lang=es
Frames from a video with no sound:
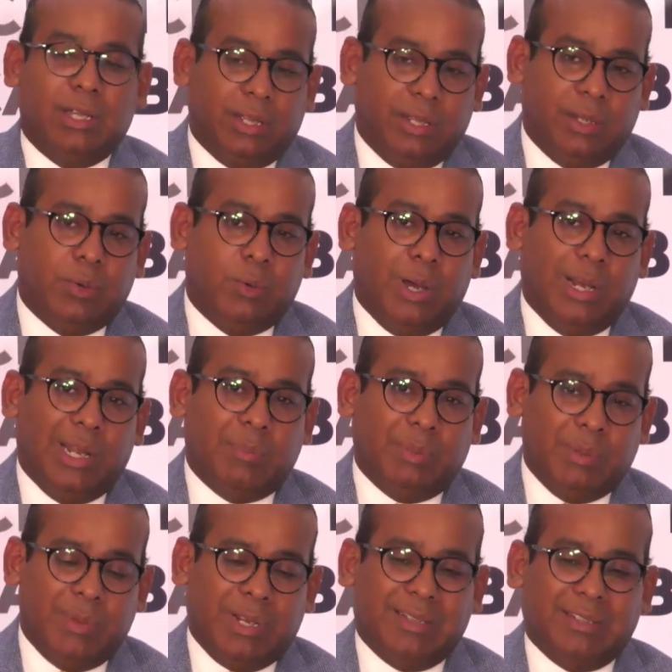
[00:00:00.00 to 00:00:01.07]
Igual la
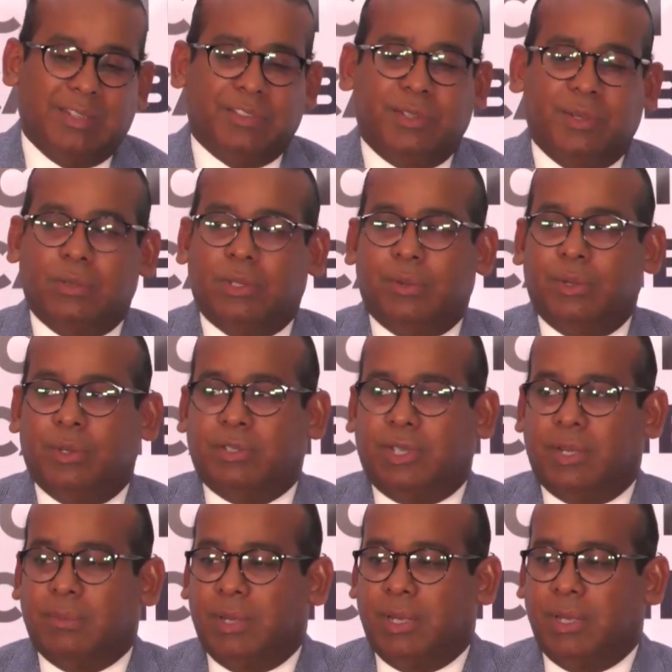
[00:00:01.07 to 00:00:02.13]
primera sesión debió ser
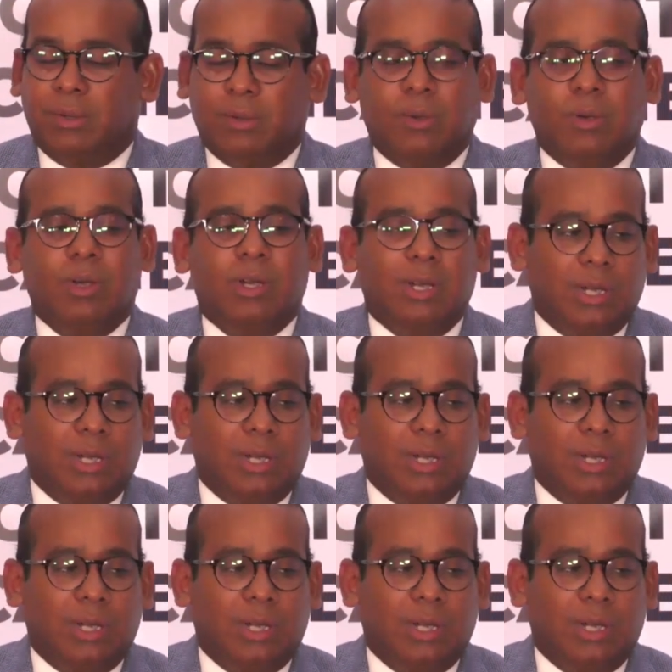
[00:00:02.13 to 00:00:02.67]
en México,